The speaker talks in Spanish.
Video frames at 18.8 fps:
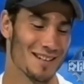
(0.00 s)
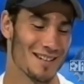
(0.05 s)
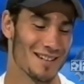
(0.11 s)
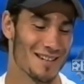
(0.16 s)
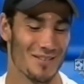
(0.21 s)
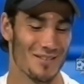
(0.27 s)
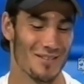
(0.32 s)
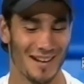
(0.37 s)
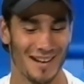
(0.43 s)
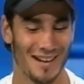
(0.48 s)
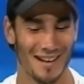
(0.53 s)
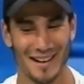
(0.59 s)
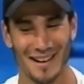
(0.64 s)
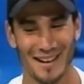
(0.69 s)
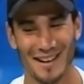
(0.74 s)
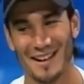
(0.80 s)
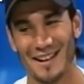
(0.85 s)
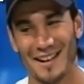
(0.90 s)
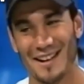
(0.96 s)
¿cómo es que se llama?
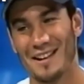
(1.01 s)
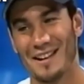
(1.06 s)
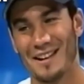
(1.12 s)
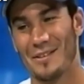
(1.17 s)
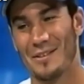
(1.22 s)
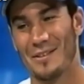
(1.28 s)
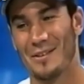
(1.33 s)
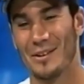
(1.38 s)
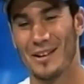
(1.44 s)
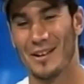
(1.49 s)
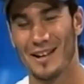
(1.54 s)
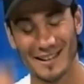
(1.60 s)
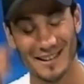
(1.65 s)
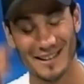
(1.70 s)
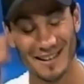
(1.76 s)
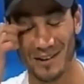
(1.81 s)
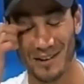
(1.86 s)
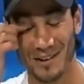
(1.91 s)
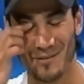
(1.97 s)
Doy
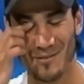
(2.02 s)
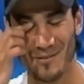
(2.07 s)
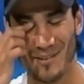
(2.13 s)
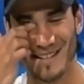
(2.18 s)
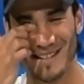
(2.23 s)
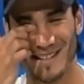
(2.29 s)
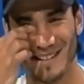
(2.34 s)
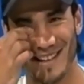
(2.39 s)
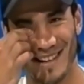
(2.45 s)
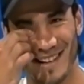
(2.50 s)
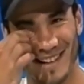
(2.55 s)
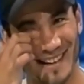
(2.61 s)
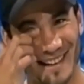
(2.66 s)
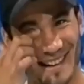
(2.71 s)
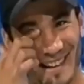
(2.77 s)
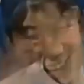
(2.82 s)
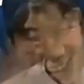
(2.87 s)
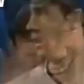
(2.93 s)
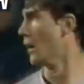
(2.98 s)
cátedra con el Manchester.
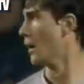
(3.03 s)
